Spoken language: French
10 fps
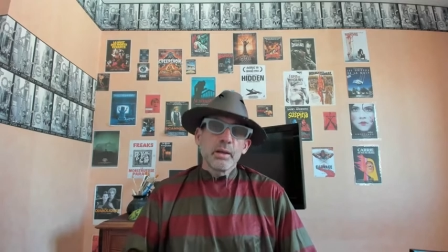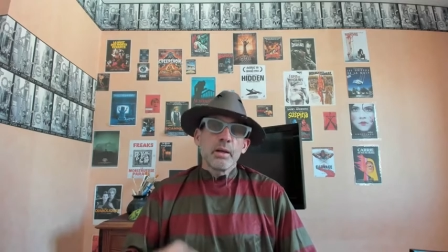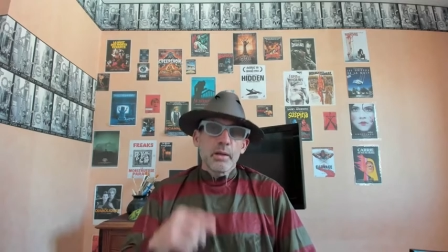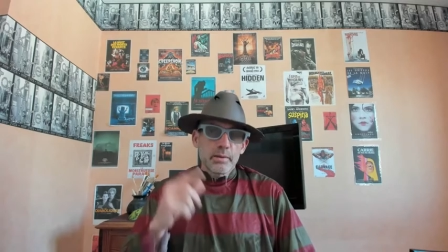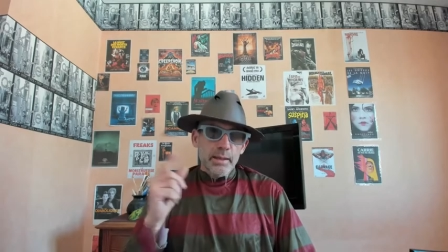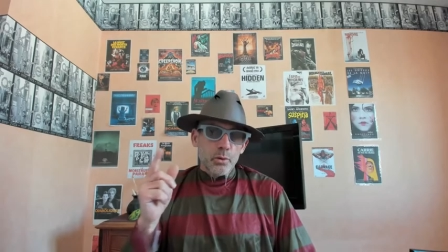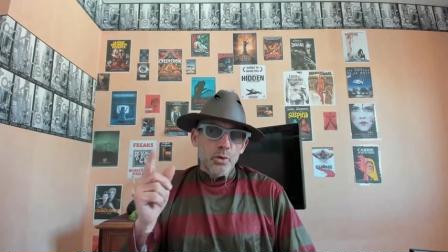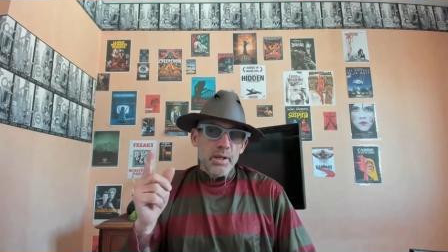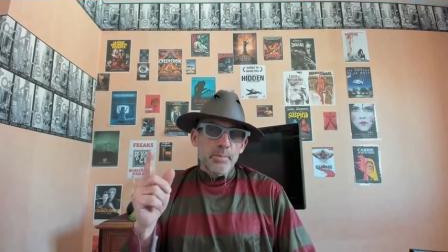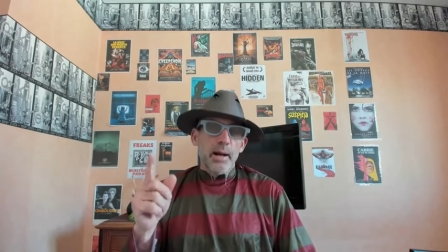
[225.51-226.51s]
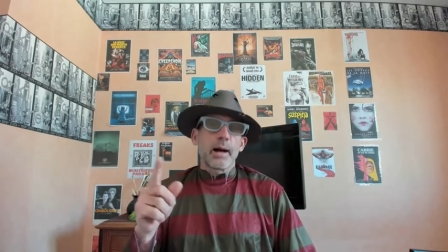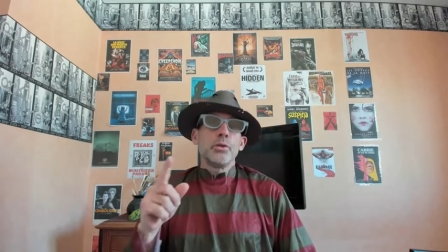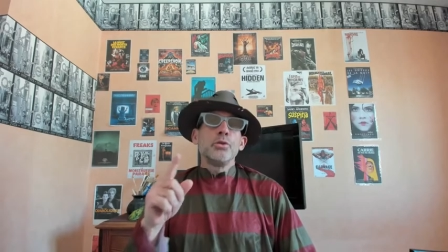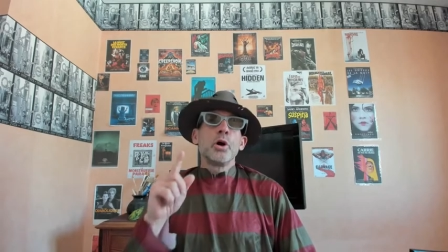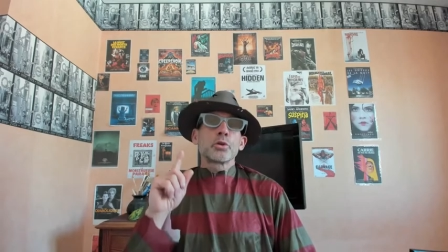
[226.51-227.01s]
détrôné par un
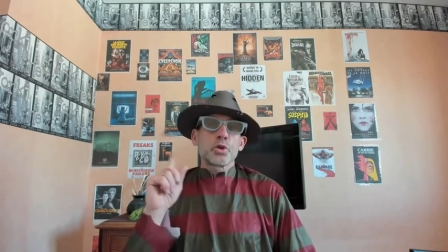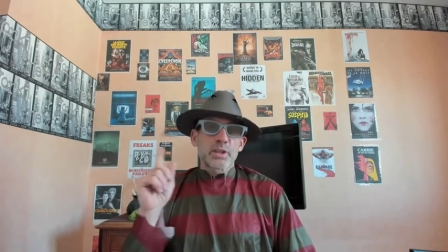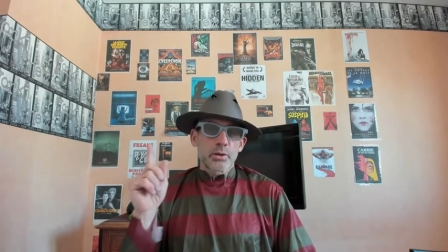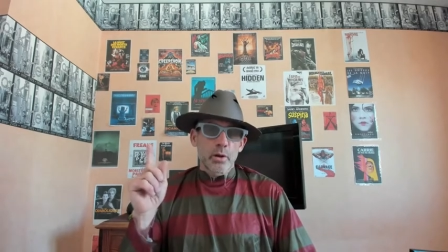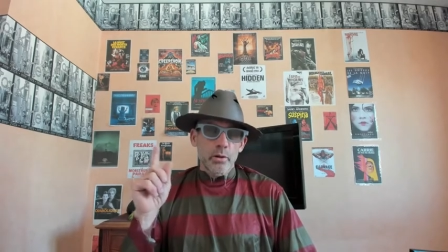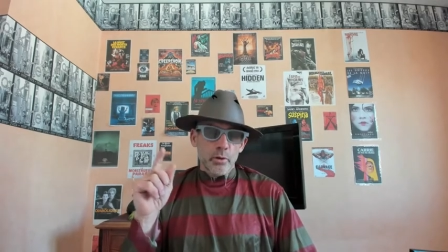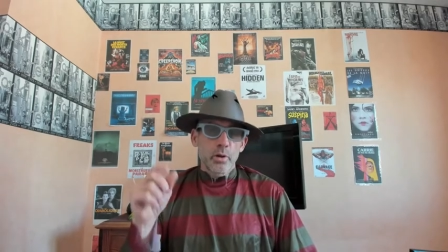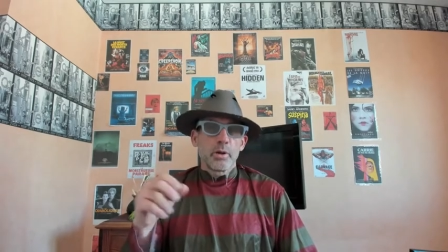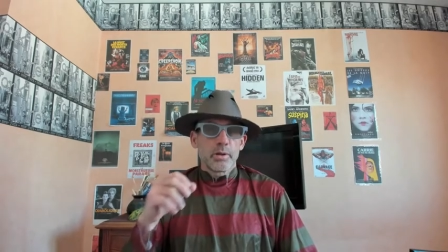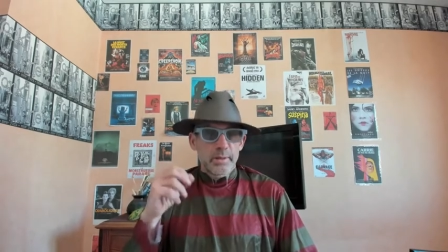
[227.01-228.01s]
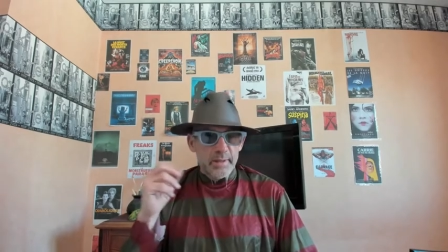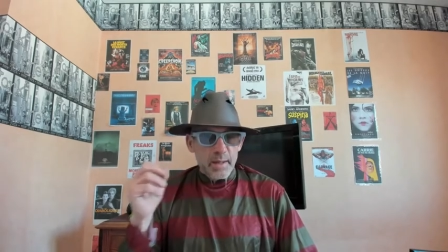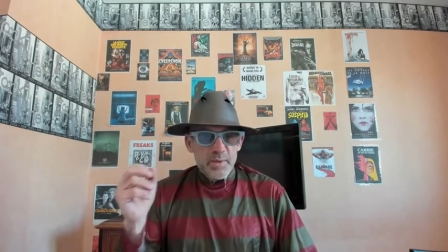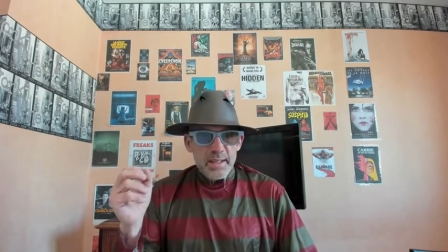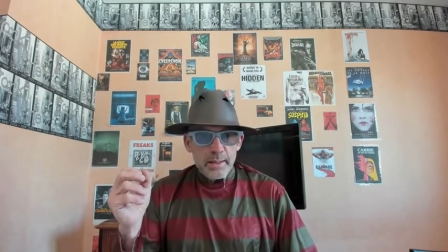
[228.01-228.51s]
autre chef-d'œuvre,
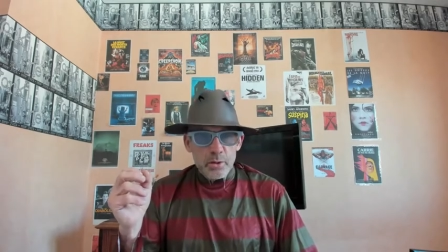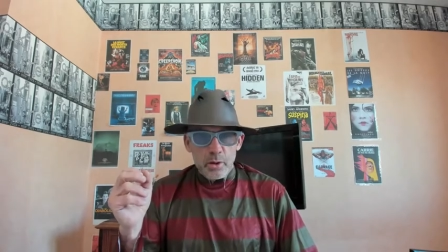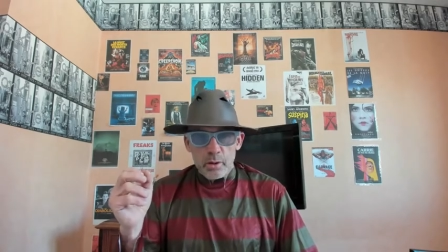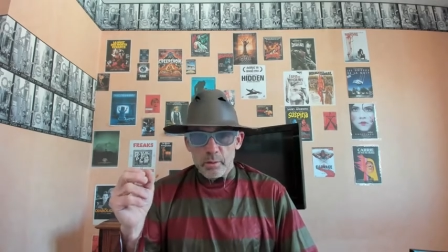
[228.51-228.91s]
Terminator.